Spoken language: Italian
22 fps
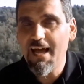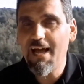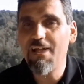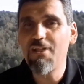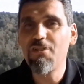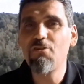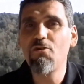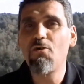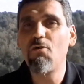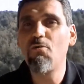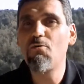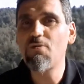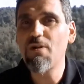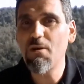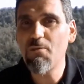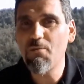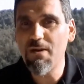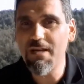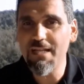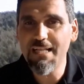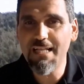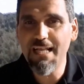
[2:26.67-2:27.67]
hanno
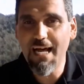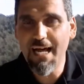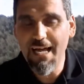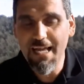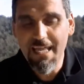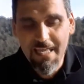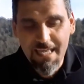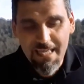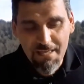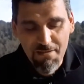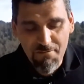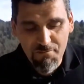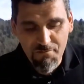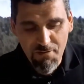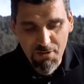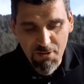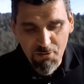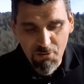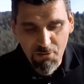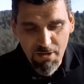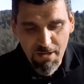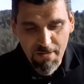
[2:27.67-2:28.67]
una qualità
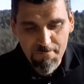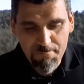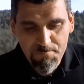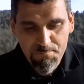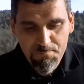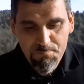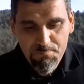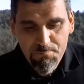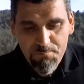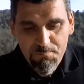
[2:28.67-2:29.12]
inferiore.